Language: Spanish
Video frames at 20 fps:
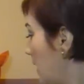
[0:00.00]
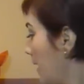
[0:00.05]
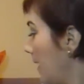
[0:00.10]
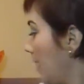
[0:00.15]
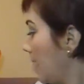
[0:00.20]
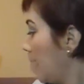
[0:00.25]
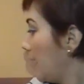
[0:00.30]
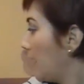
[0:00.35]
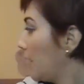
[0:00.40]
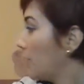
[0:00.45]

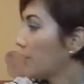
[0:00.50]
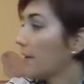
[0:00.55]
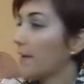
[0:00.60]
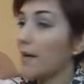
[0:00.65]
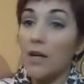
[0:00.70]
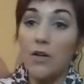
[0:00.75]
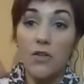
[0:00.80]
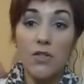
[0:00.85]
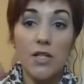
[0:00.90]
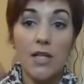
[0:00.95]
eh, otra
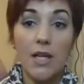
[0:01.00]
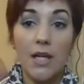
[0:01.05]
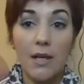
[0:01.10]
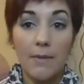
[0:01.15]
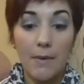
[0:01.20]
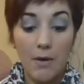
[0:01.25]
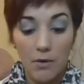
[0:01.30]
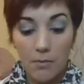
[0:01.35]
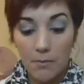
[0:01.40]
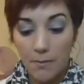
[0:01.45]
de las cositas
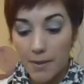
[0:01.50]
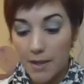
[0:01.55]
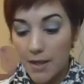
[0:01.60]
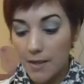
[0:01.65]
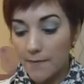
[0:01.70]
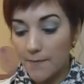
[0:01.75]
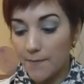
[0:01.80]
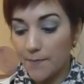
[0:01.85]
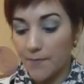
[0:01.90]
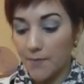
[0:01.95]
que me
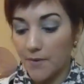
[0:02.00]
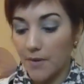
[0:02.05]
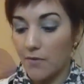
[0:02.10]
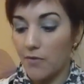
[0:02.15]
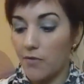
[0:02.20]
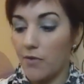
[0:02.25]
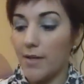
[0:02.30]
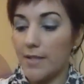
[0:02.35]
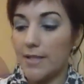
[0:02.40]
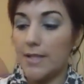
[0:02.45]
compré
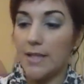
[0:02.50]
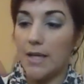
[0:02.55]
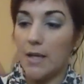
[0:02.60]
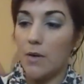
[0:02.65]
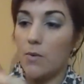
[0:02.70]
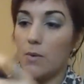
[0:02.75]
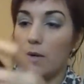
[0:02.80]
fue este